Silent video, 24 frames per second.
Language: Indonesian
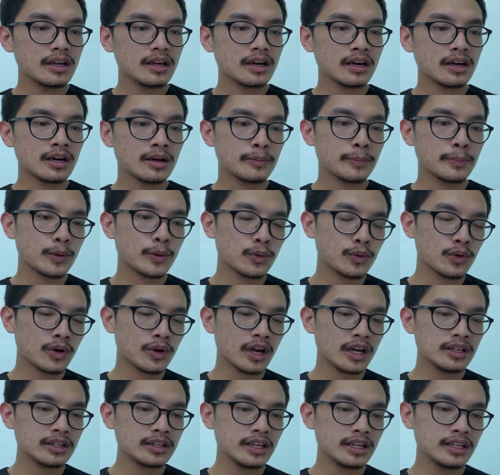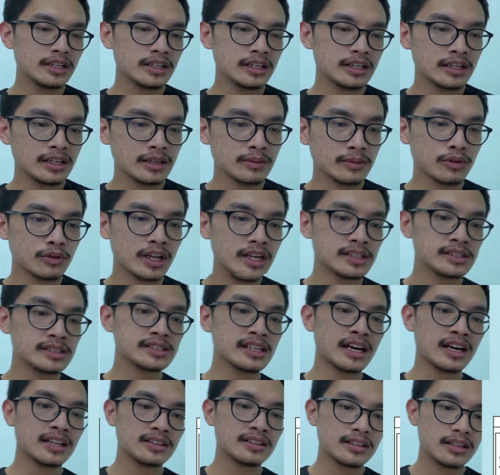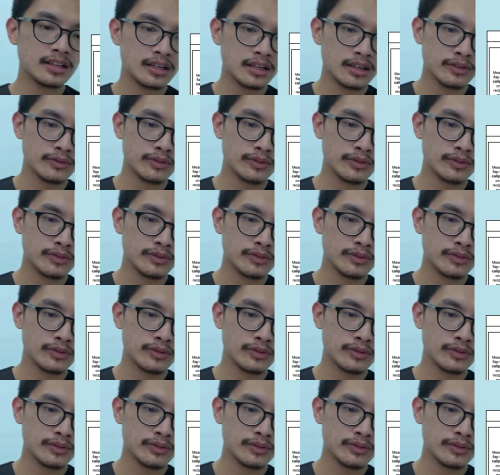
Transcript: uh, eh, pengukurannya dimulai saat uh,